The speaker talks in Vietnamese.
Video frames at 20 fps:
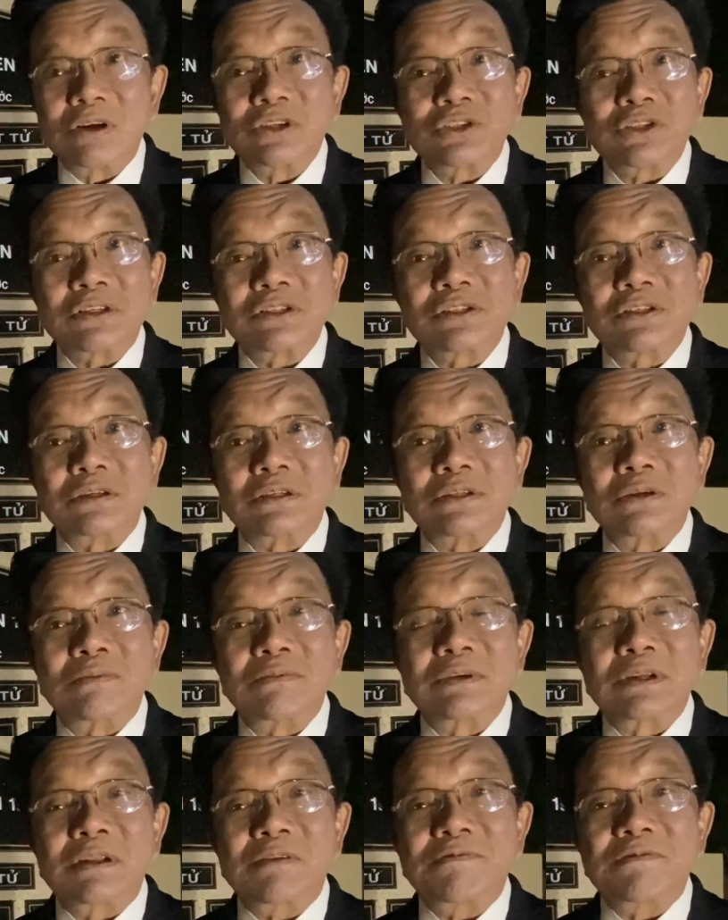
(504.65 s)
cho sử
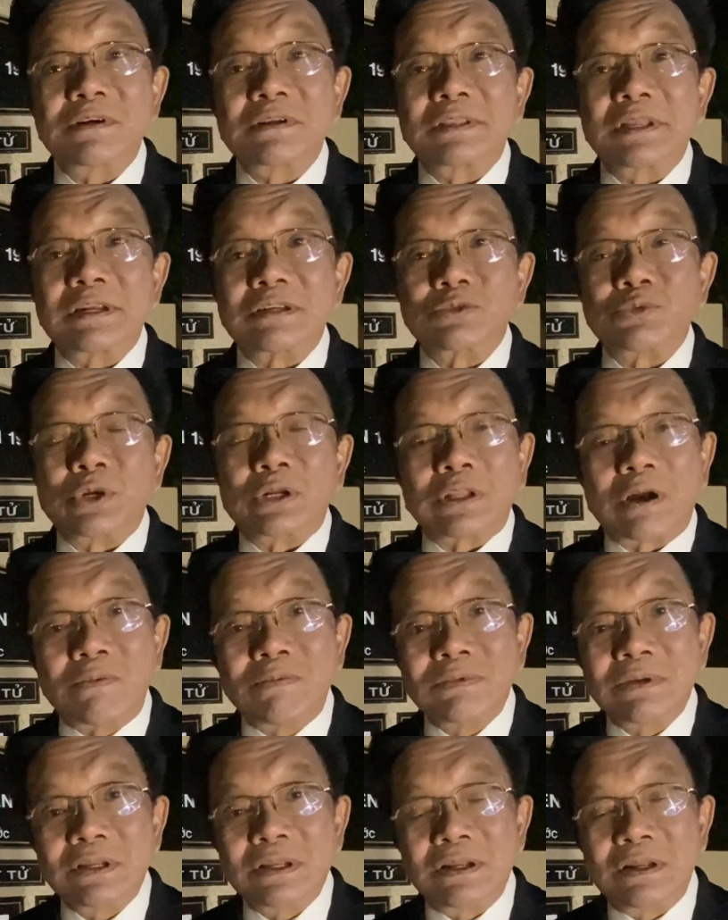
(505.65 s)
dụng cái phương tiện truyền
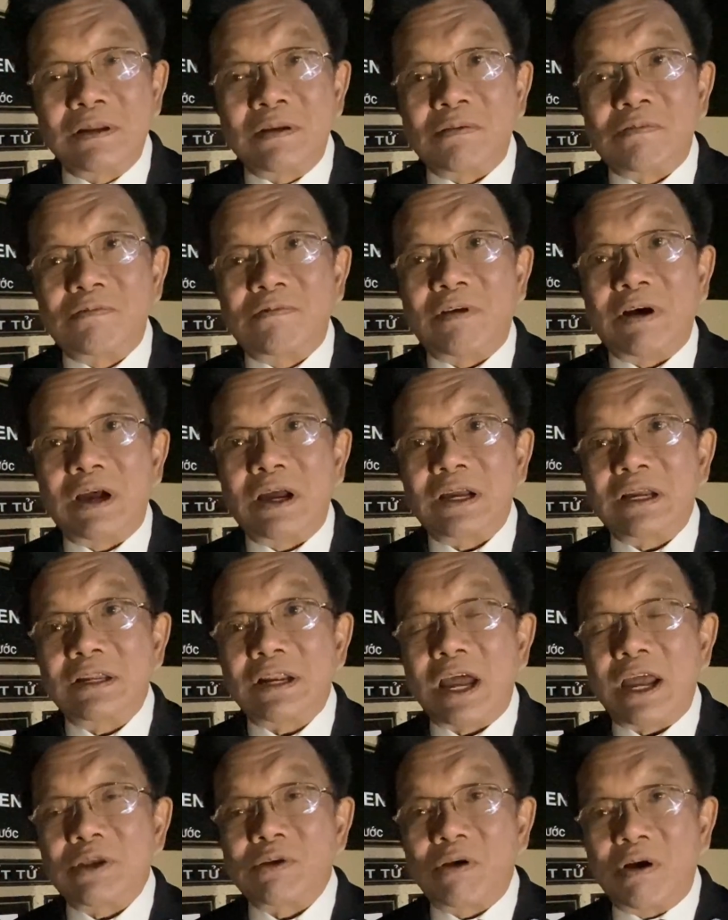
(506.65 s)
thông và cái
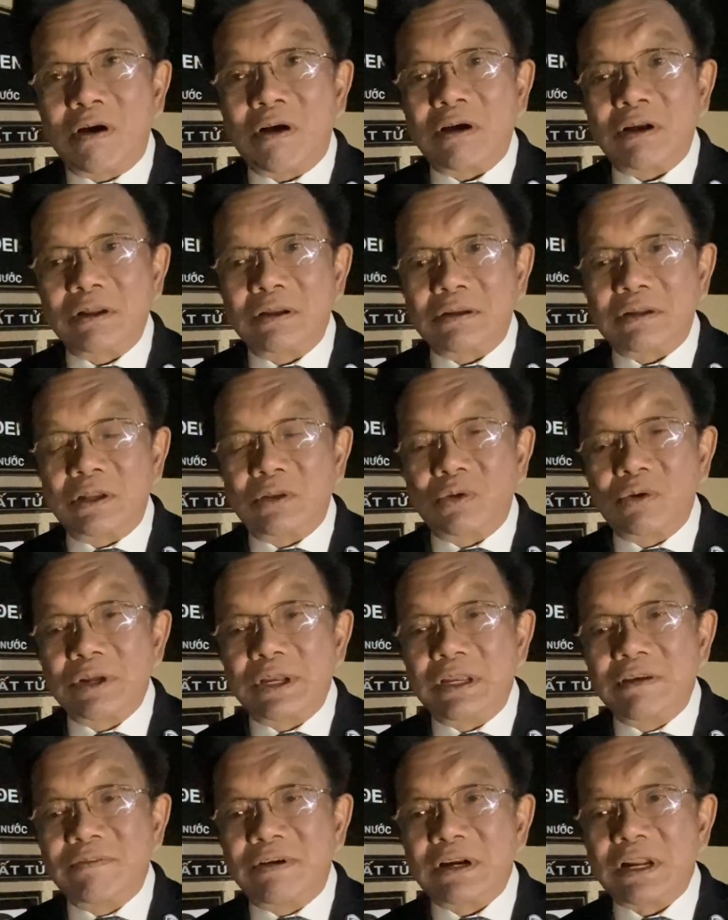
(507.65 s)
đài của họ, thì tôi
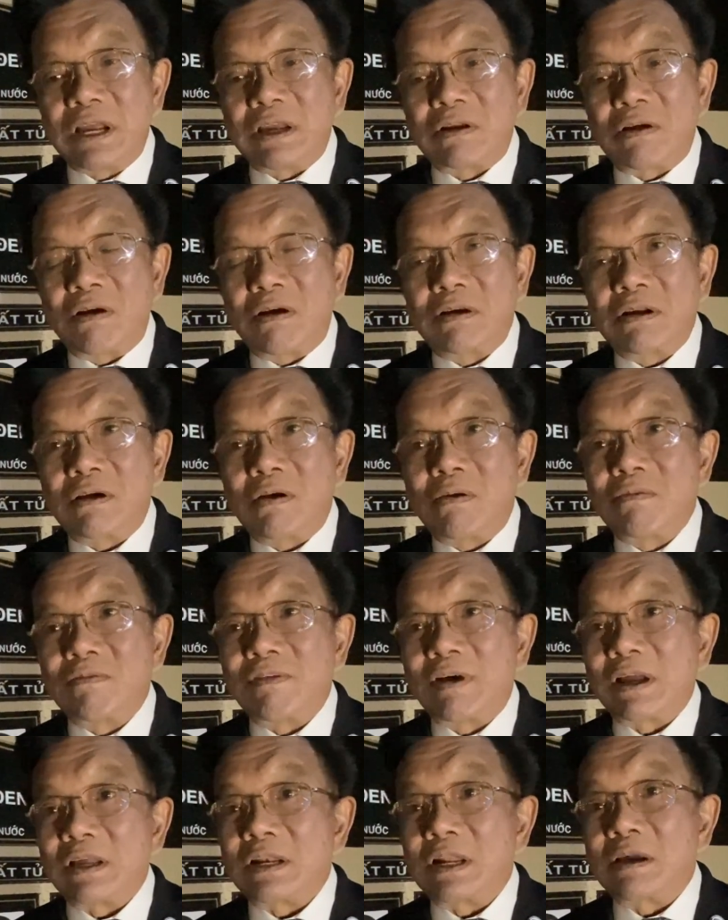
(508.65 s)
nghĩ vấn đề đó nó không
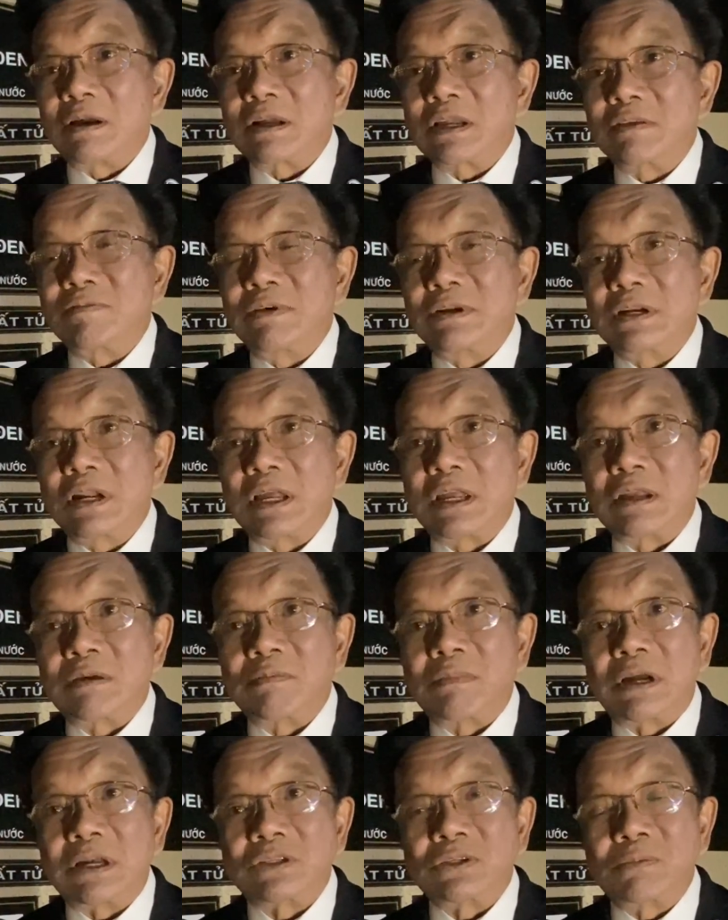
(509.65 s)
phải là cái vấn đề
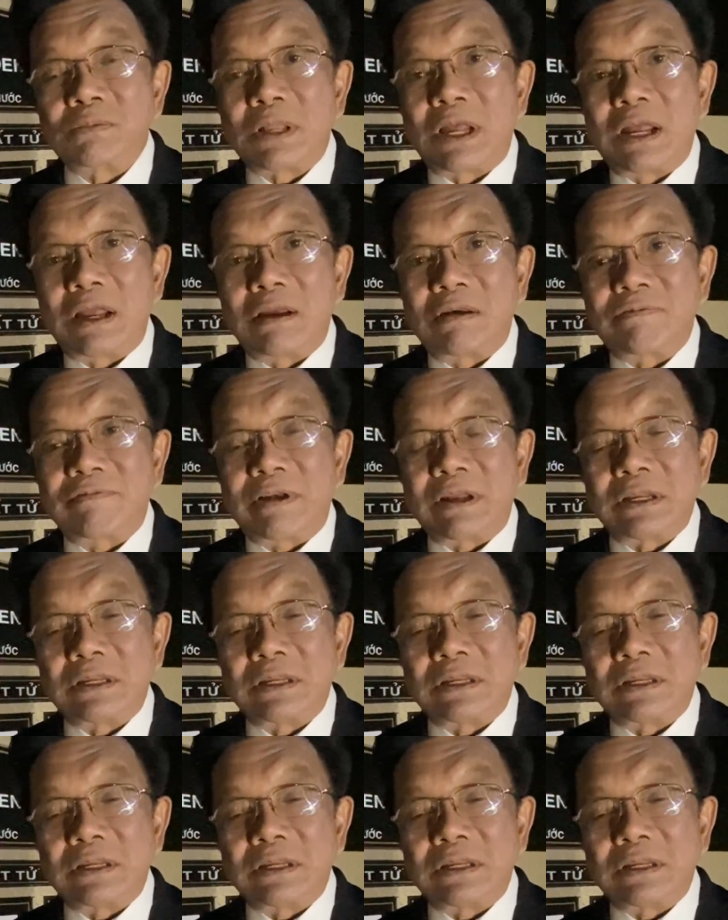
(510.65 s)
mà chúng ta